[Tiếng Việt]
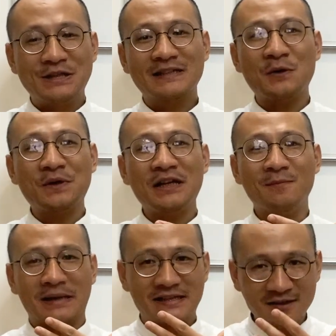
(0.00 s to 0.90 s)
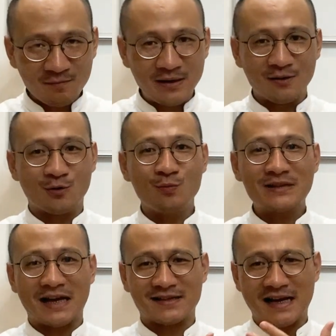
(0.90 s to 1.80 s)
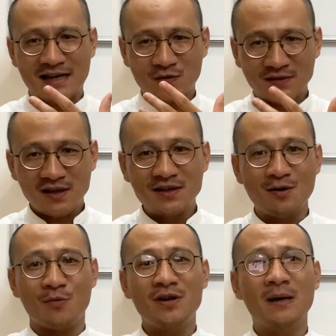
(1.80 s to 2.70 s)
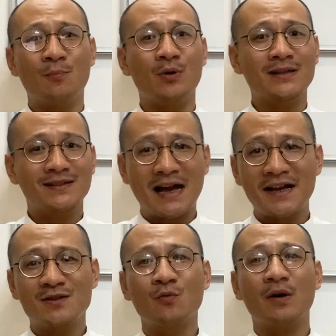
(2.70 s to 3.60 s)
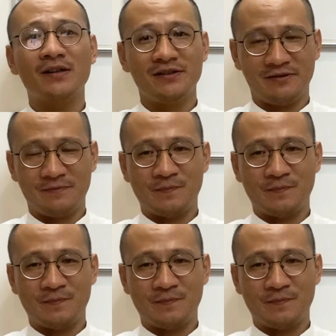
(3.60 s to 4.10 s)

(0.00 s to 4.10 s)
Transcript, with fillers: sau khi mà chính mình cũng trả giá cho rất nhiều những lập luận sai trong quá khứ.